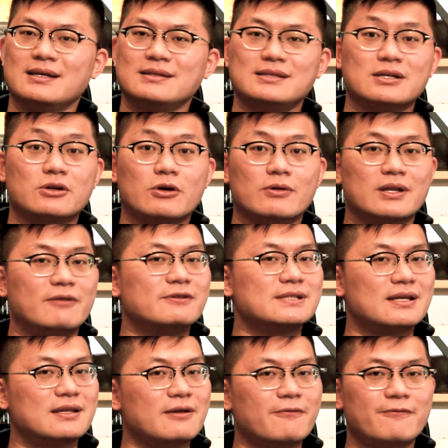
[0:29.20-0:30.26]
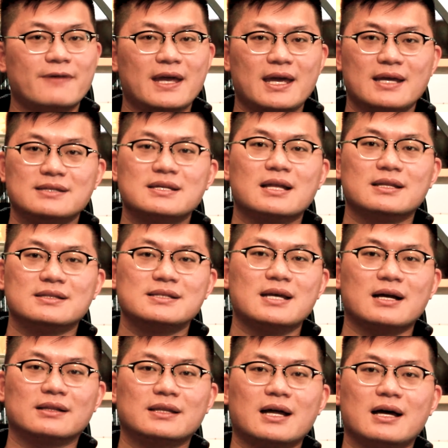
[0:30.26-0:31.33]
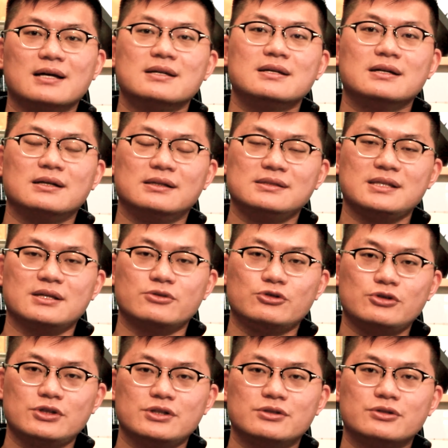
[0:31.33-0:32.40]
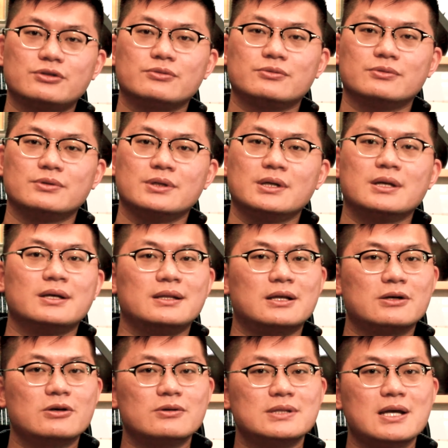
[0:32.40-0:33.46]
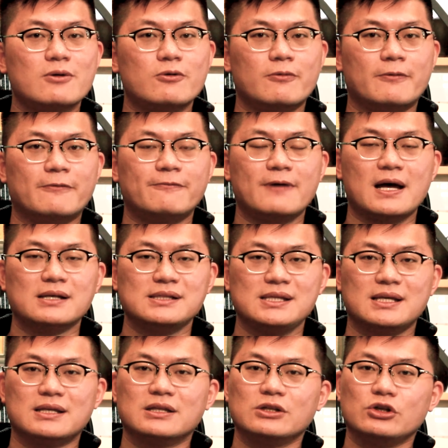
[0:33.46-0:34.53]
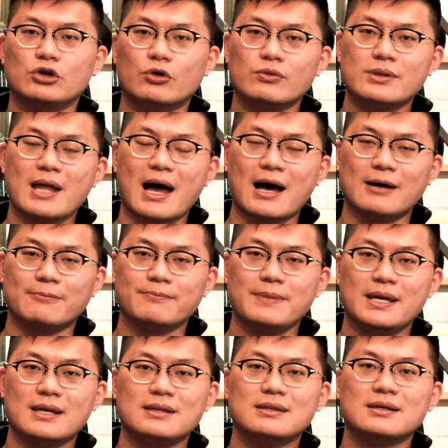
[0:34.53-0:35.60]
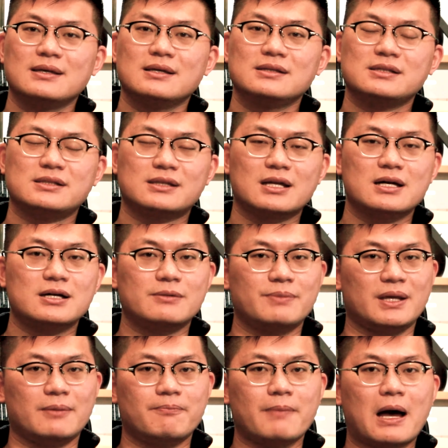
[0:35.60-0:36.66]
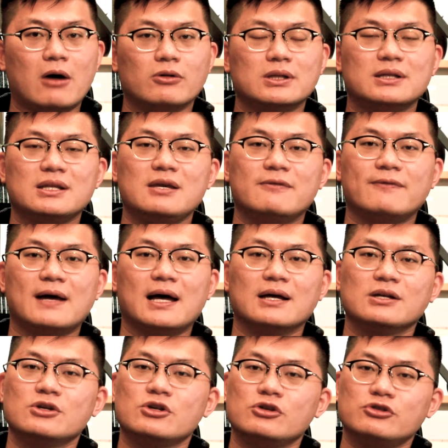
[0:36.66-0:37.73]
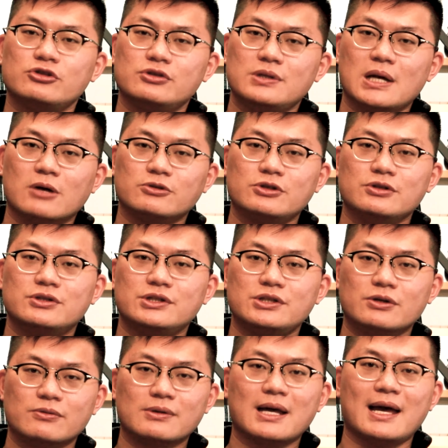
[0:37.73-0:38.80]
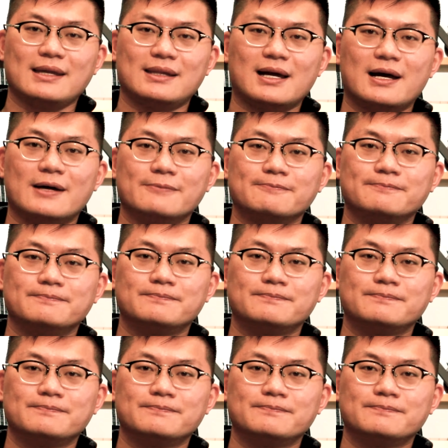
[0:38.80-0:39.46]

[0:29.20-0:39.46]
这个功能真的非常的强大，而且迅速，能够让我们发现有哪边是特别薄的地方，需要去修改它。